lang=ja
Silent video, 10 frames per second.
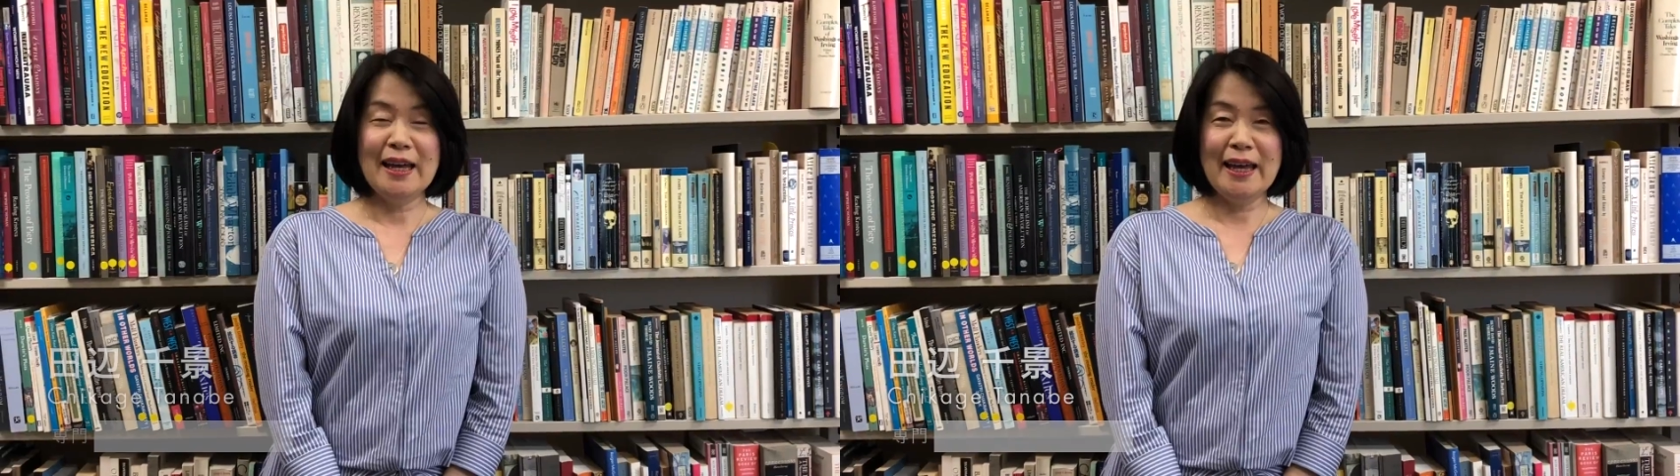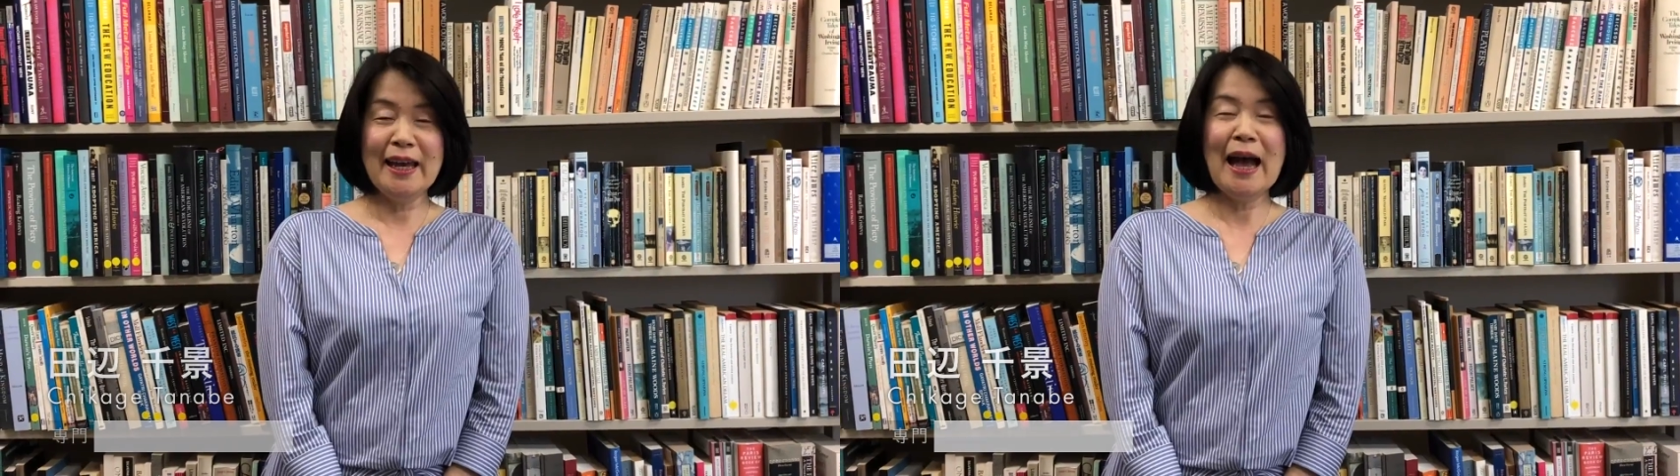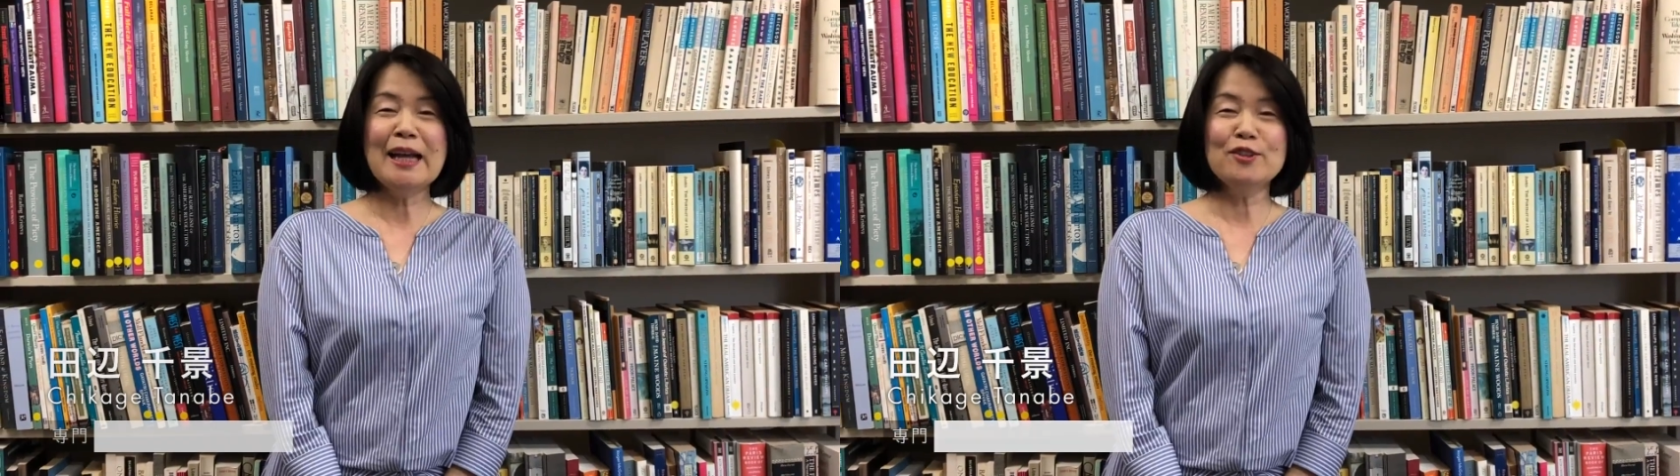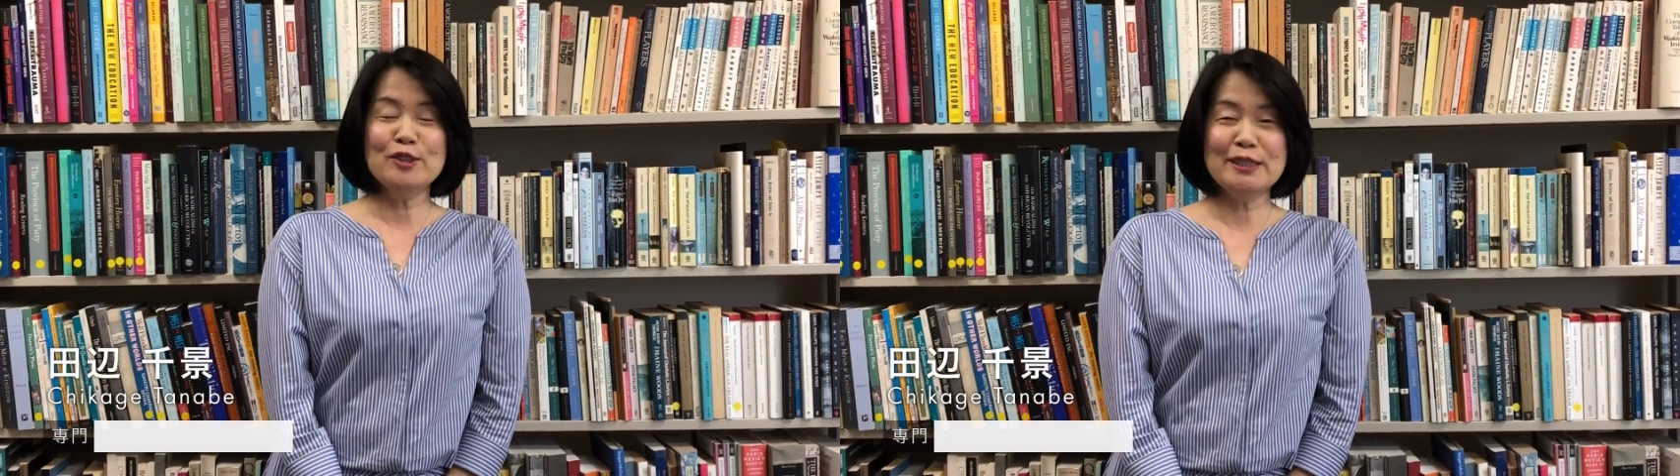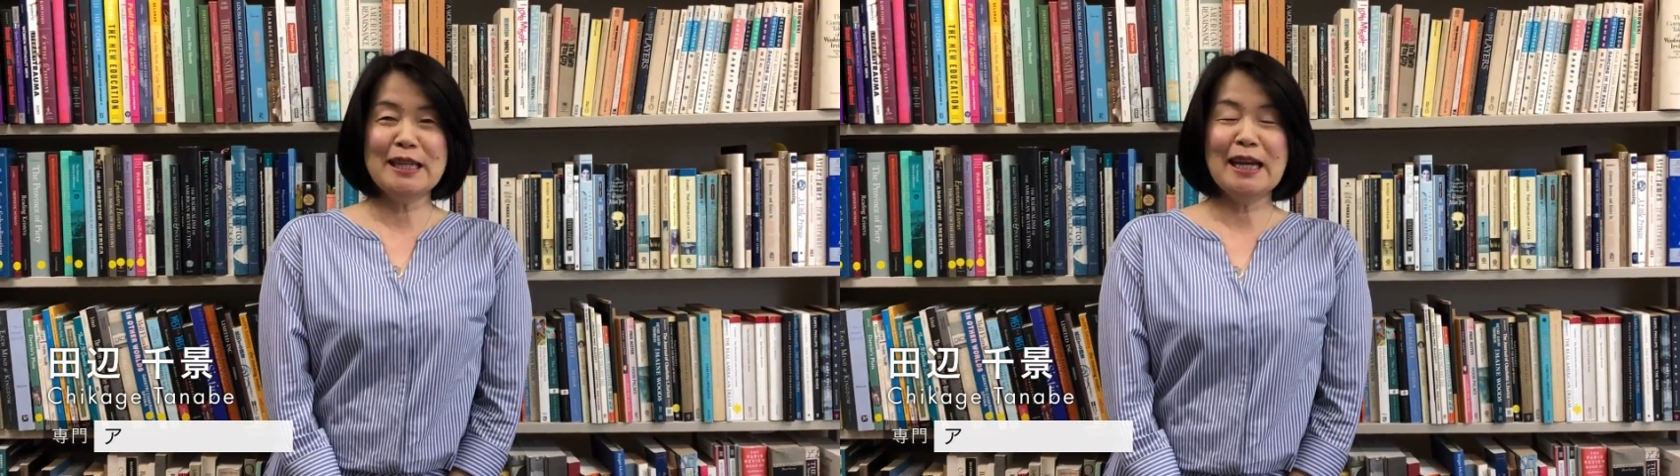AI
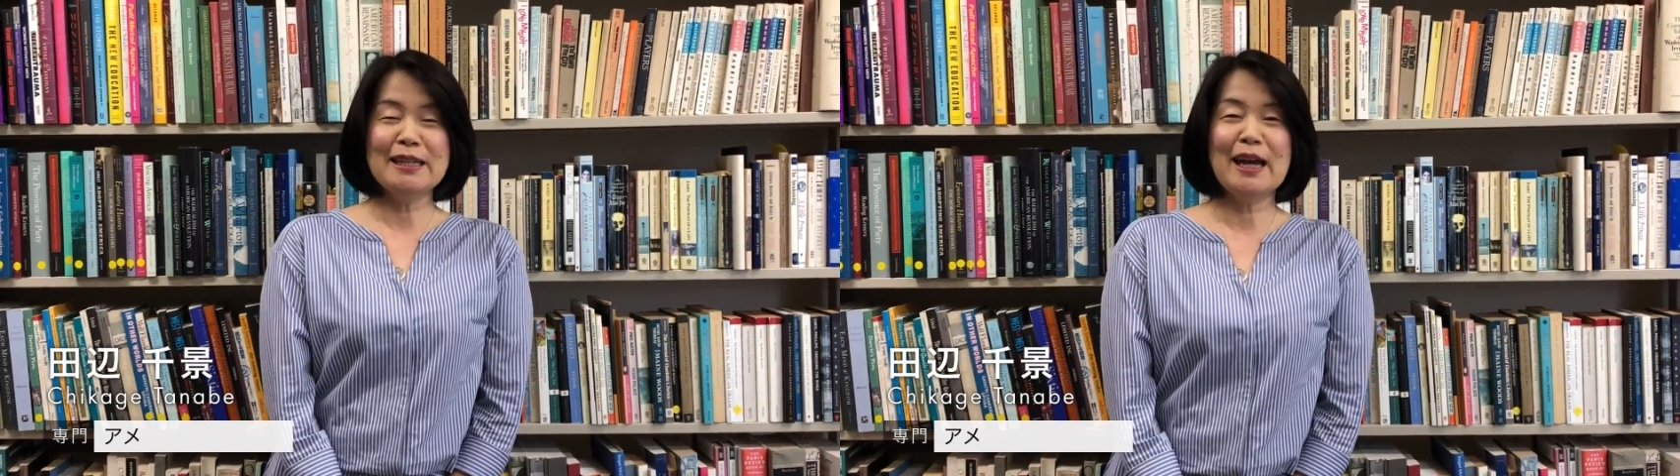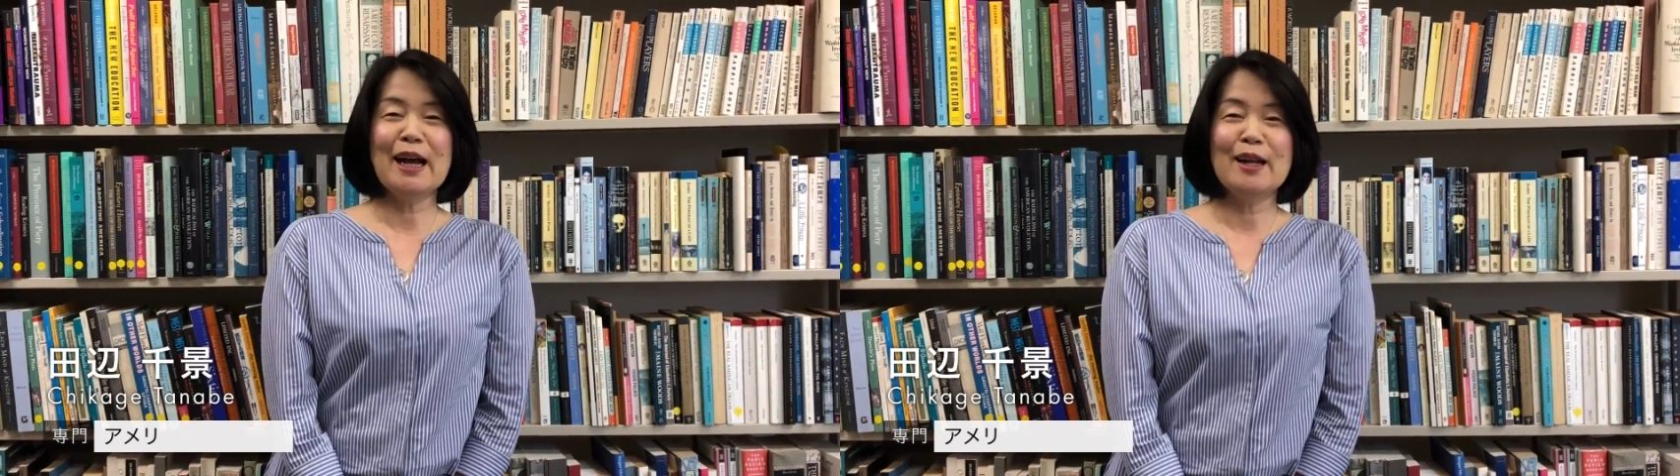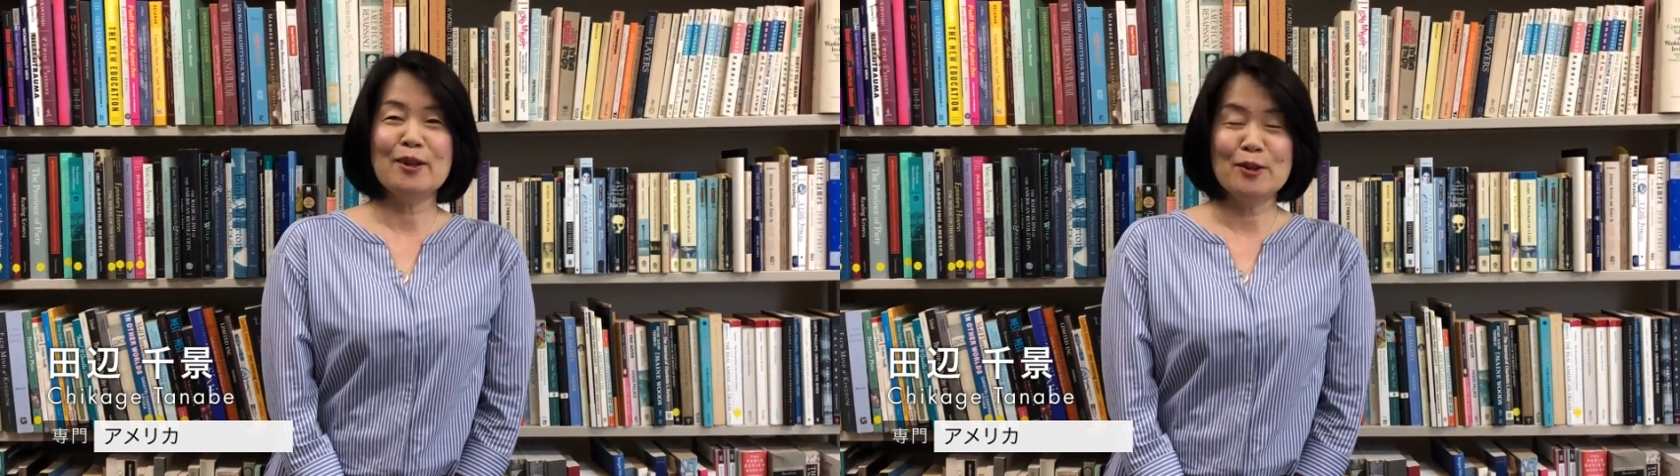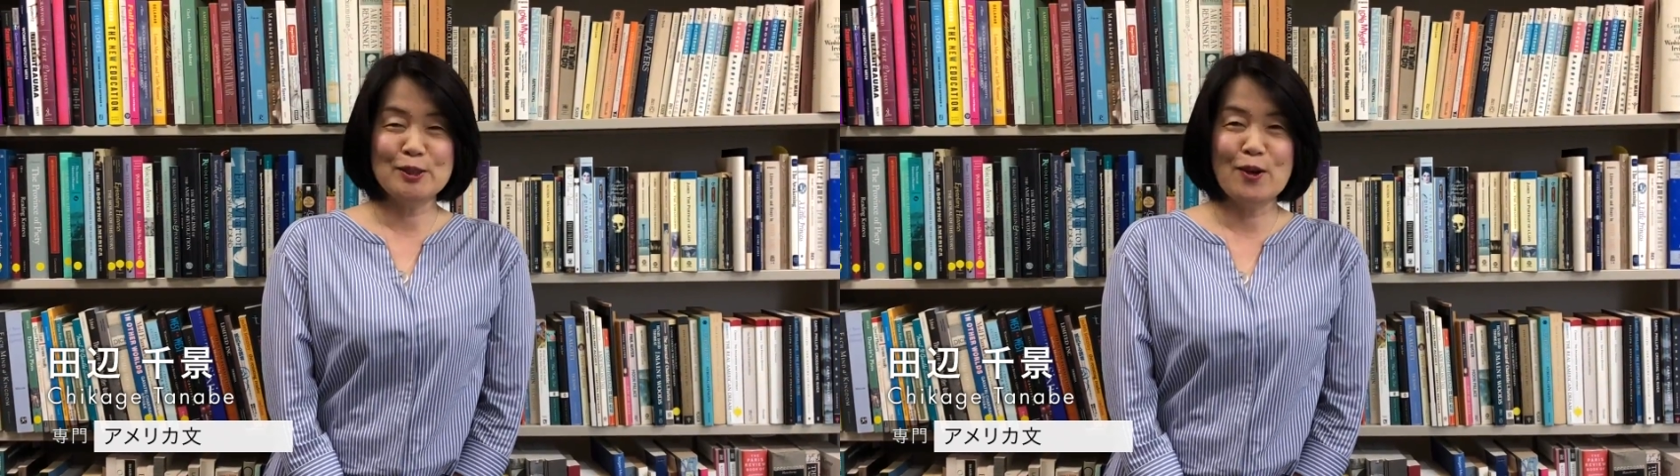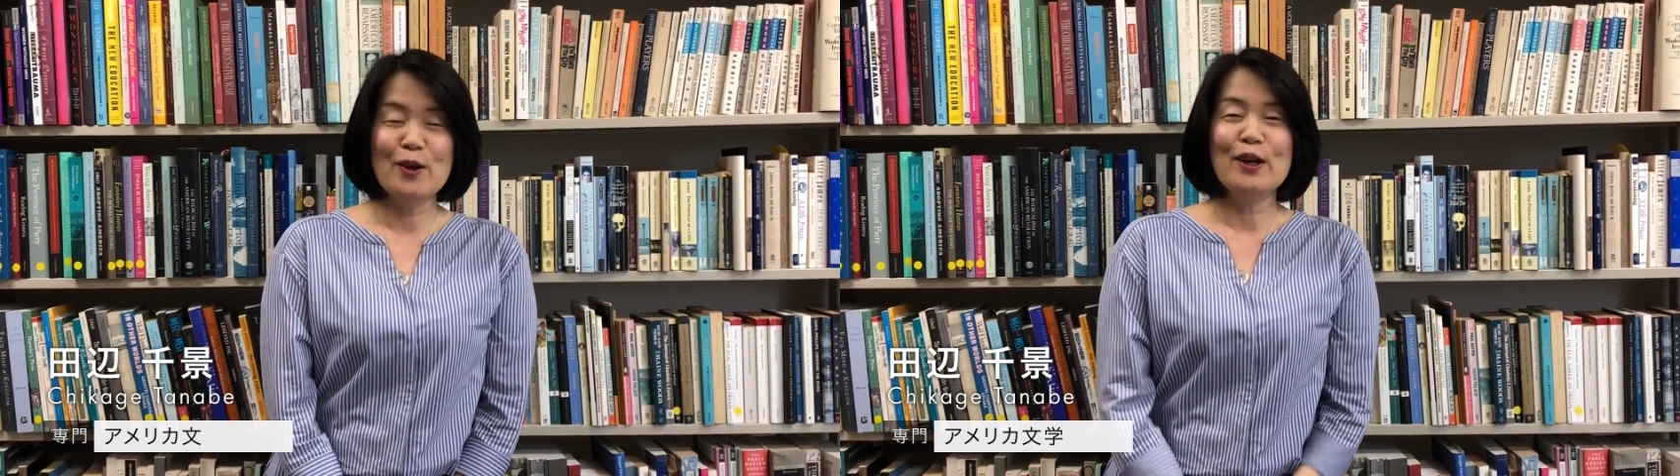の時代だからこ
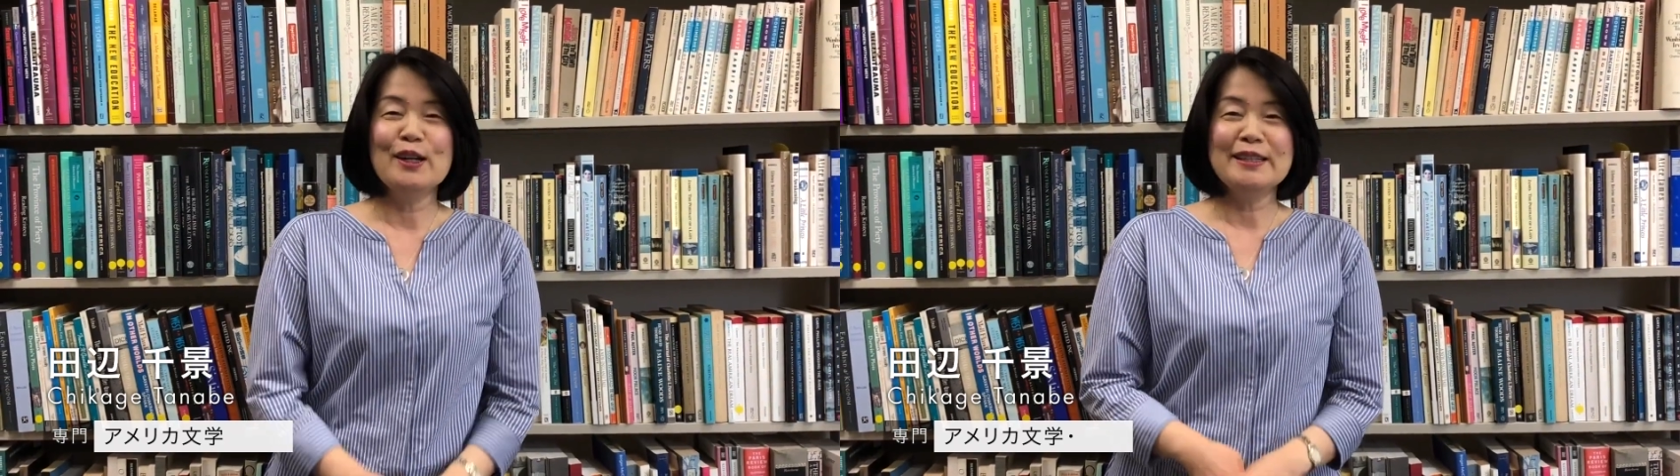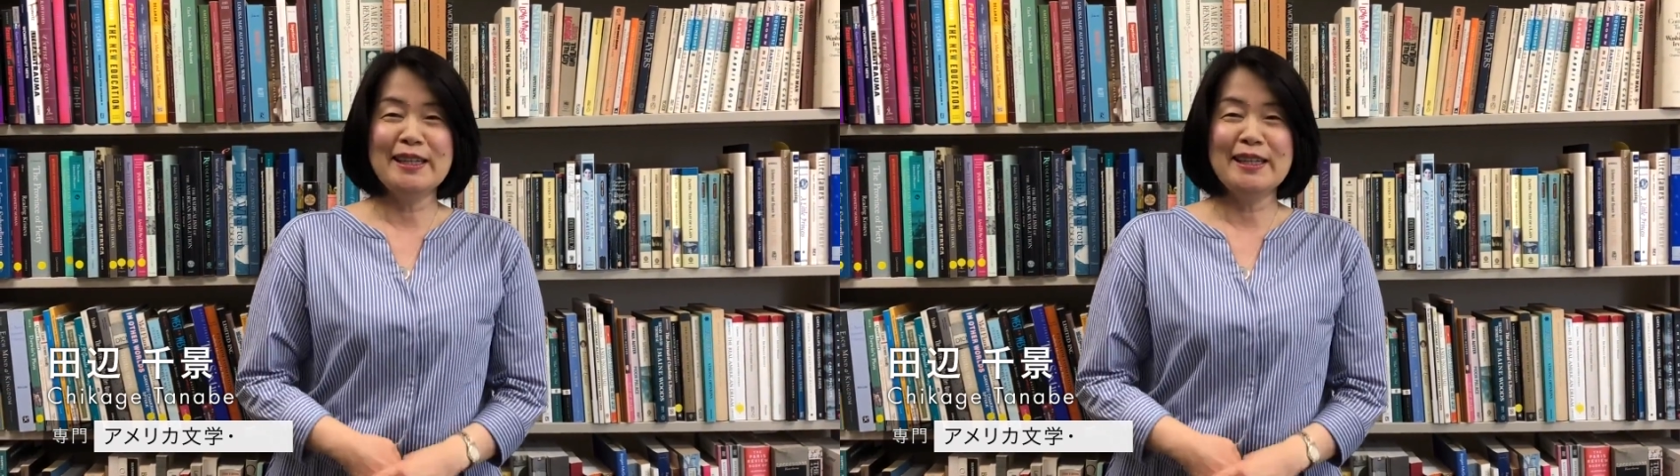そ